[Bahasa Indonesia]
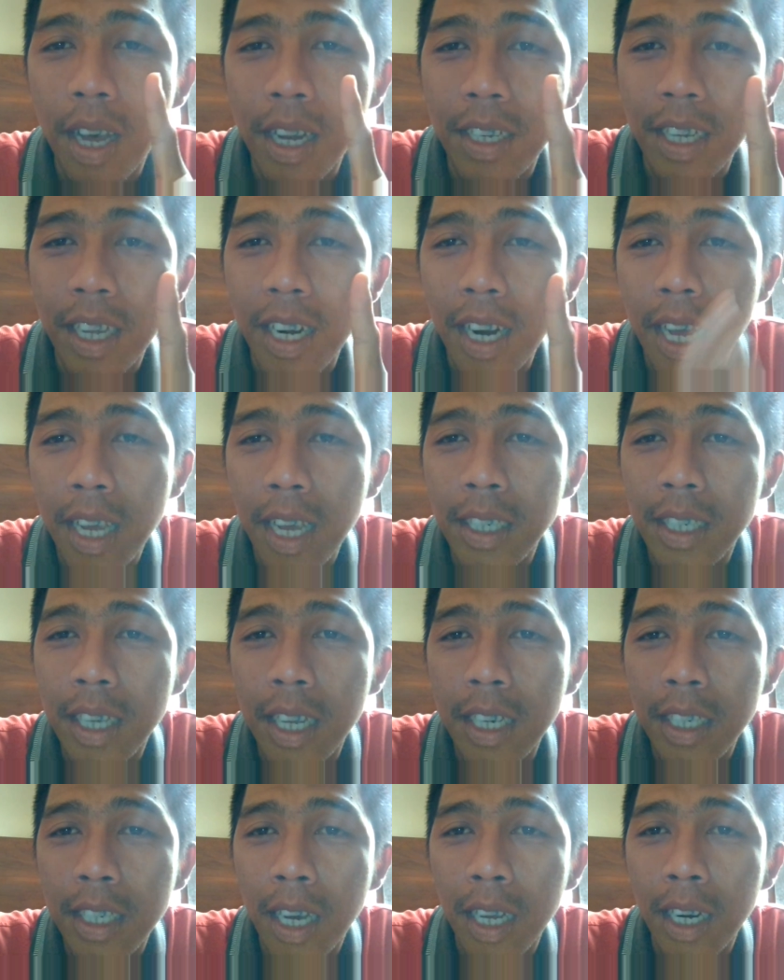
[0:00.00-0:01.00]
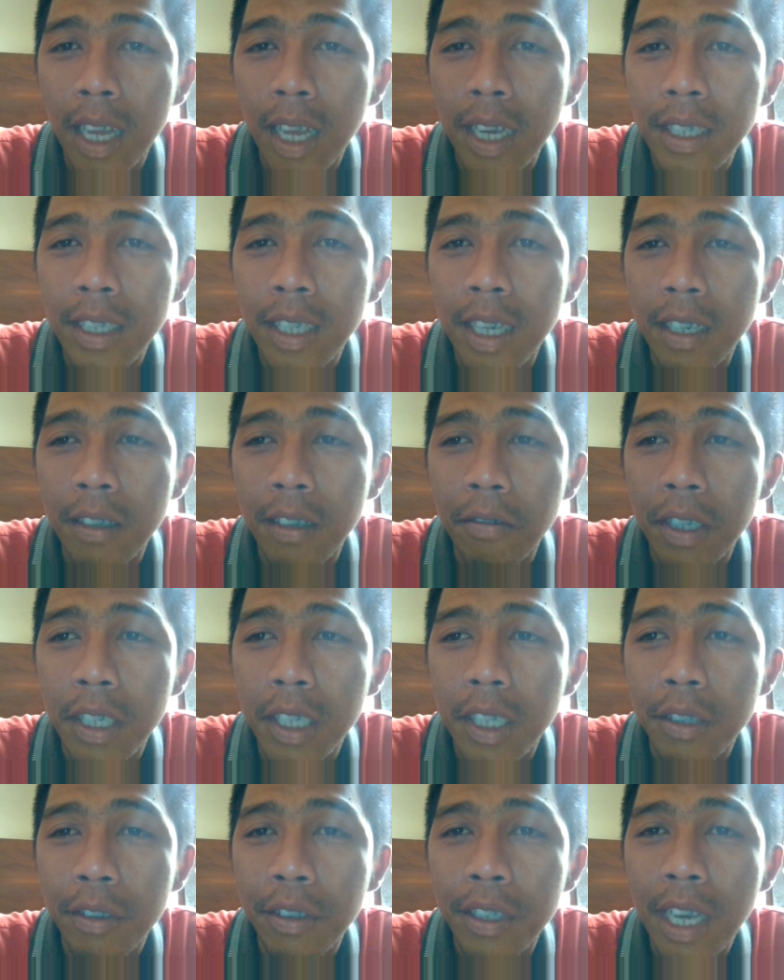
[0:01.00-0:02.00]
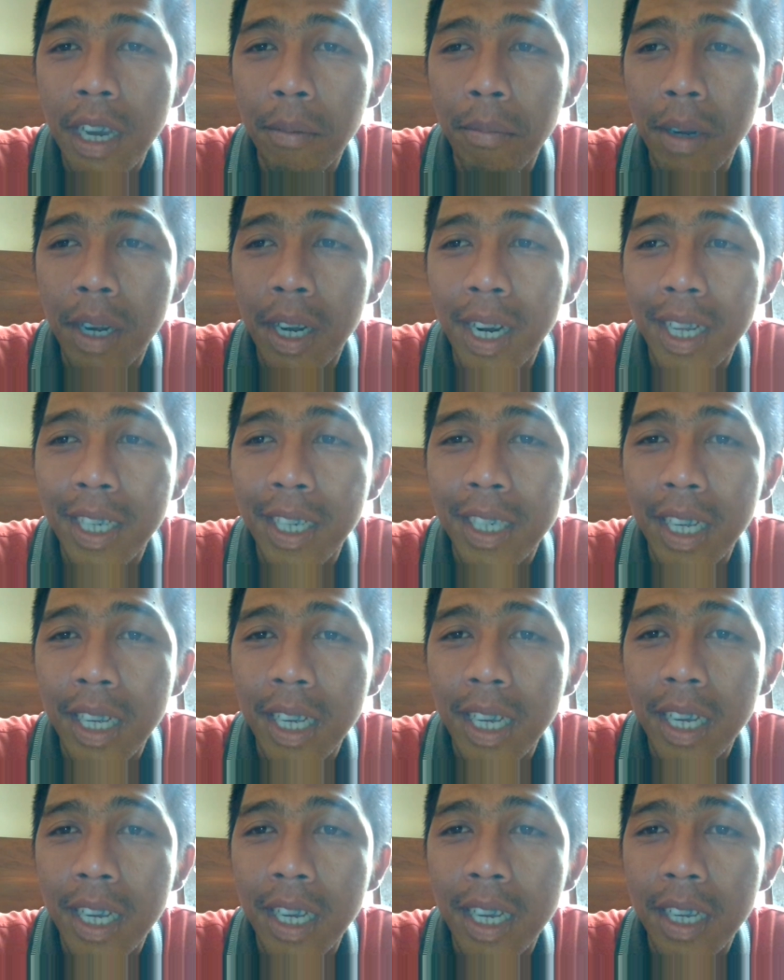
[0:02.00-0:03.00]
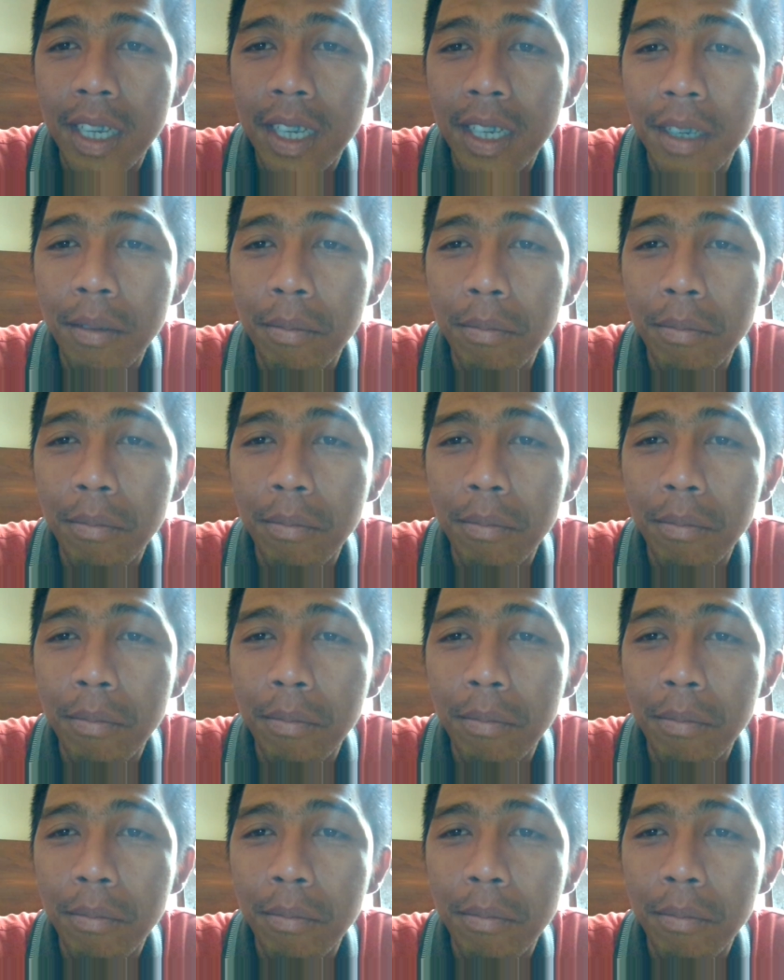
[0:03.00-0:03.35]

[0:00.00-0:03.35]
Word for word: ada lain dari yang lain dari video yang pernah saya